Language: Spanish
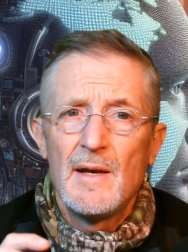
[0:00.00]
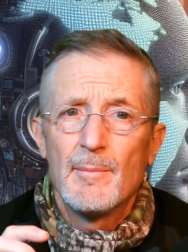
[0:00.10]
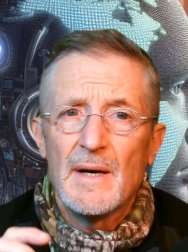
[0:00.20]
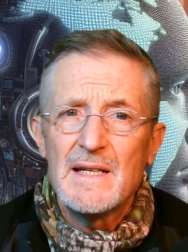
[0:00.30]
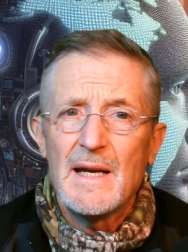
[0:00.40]

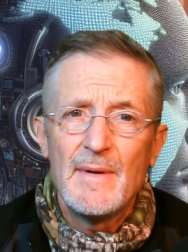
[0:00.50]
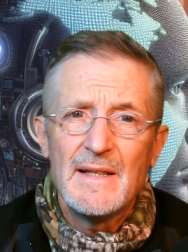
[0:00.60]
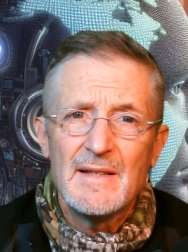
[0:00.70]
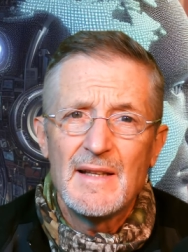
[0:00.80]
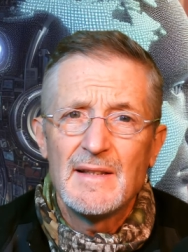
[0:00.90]

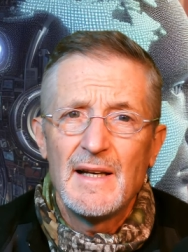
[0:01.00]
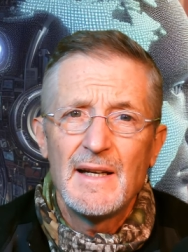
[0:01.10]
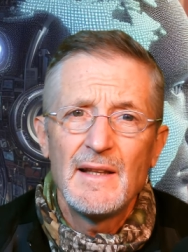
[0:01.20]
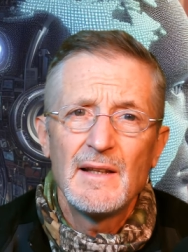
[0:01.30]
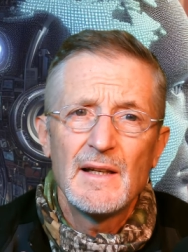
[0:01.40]
Básicamente esta
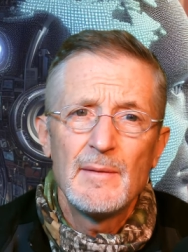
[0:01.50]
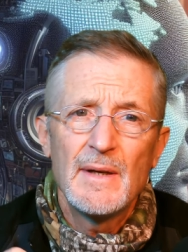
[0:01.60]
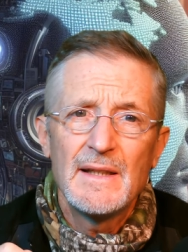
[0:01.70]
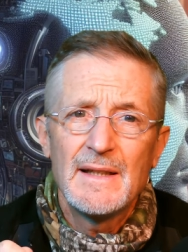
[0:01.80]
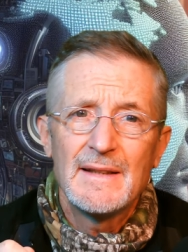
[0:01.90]
inteligencia
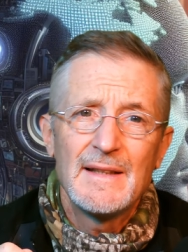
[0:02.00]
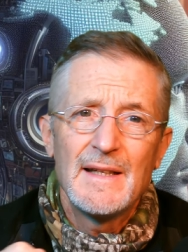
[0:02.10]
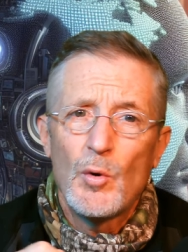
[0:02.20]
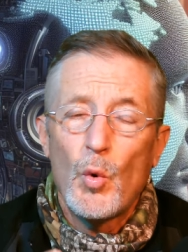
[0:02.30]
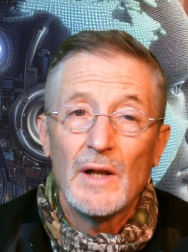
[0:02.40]
climática
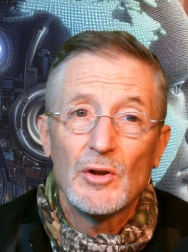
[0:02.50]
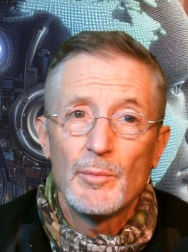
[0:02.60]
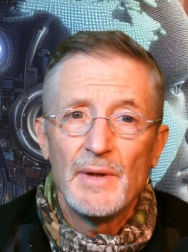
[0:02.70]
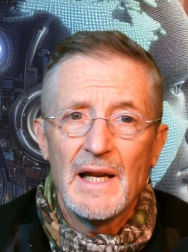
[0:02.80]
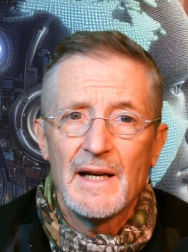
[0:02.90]
tiene
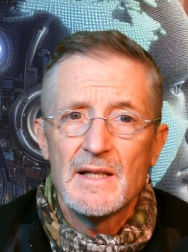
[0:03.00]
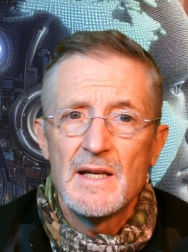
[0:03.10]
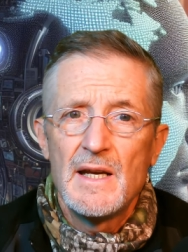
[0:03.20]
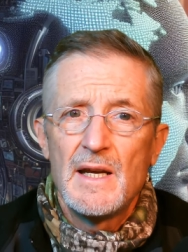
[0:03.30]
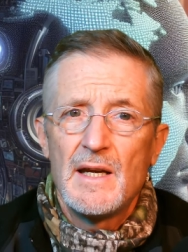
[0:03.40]
cuatro pilares.
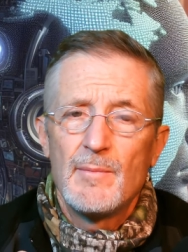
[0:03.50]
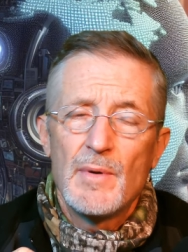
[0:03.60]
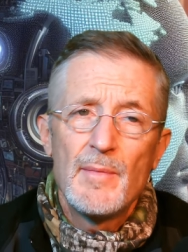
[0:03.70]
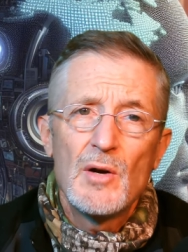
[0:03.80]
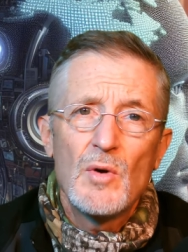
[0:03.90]
En
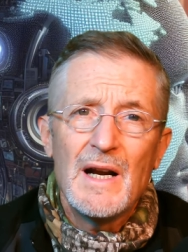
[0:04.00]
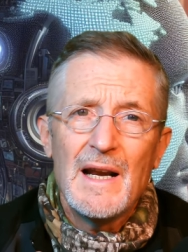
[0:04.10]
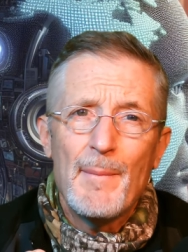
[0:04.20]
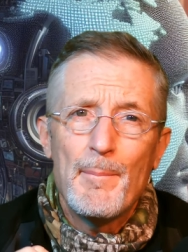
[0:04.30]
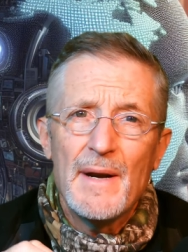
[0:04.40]
primer lugar,
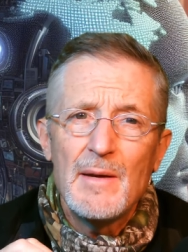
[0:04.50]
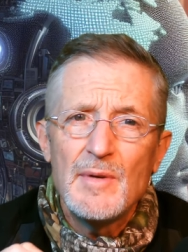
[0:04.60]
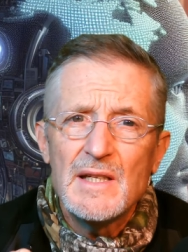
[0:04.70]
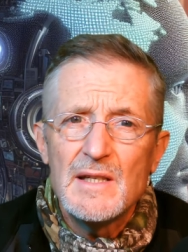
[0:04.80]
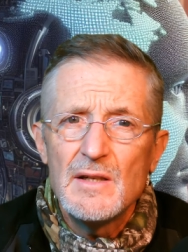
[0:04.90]
la
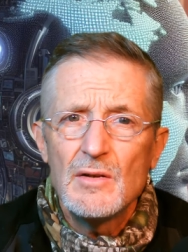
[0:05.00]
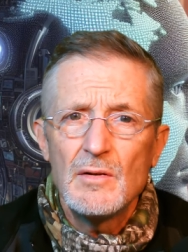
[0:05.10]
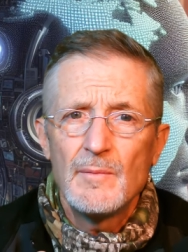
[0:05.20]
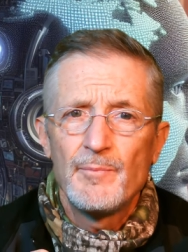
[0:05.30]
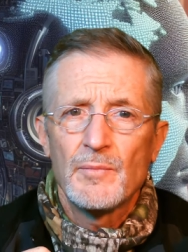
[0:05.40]

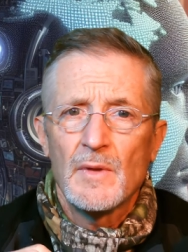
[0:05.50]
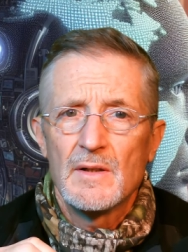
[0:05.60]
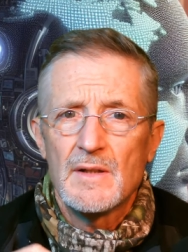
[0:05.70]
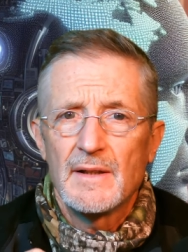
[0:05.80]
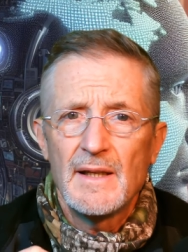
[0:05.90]
previsión
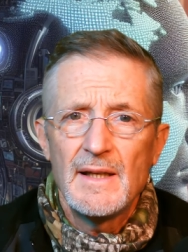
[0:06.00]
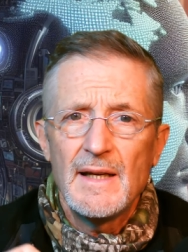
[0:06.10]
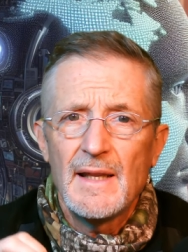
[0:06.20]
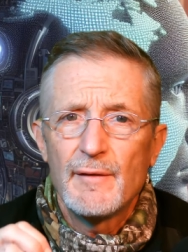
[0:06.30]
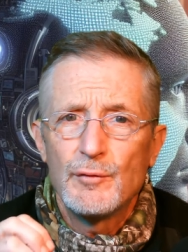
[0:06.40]

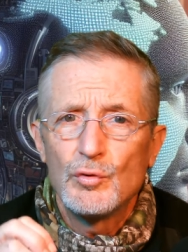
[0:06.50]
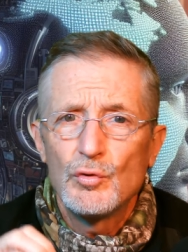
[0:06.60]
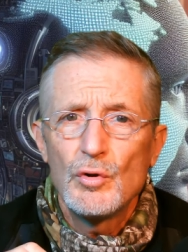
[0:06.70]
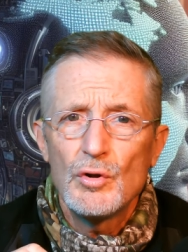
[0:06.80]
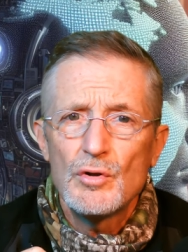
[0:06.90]
estratégica de
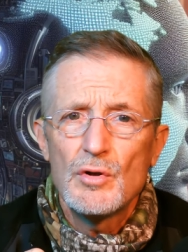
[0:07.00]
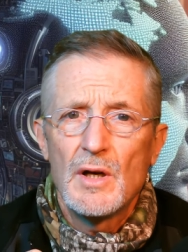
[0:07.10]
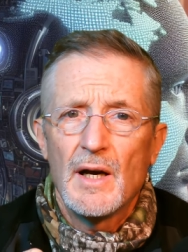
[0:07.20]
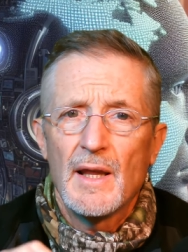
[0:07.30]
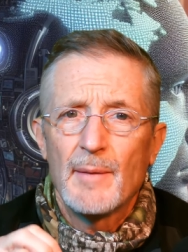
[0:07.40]
futuros
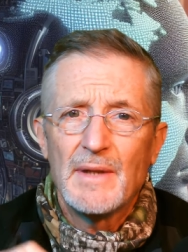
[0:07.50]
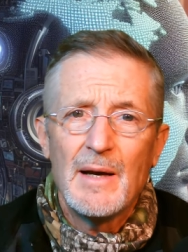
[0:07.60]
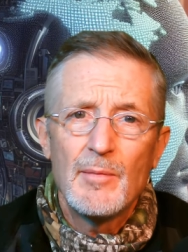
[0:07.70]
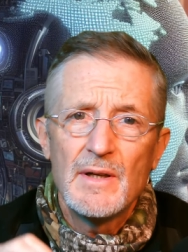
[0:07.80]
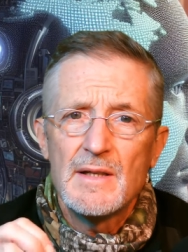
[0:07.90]

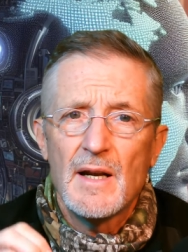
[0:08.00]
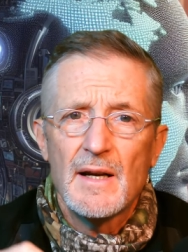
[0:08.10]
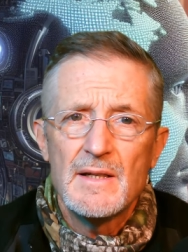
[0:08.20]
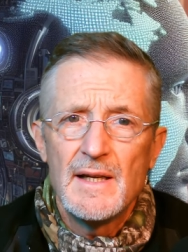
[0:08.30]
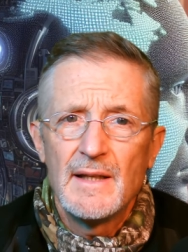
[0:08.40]
adaptables y
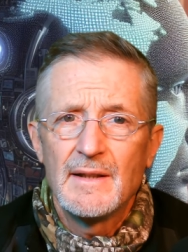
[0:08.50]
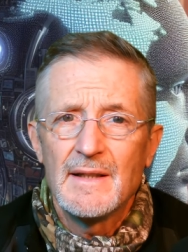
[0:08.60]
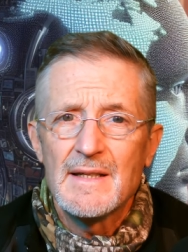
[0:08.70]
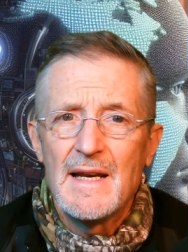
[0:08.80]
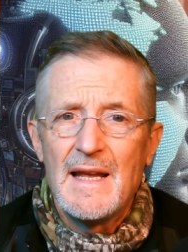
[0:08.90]
resilientes.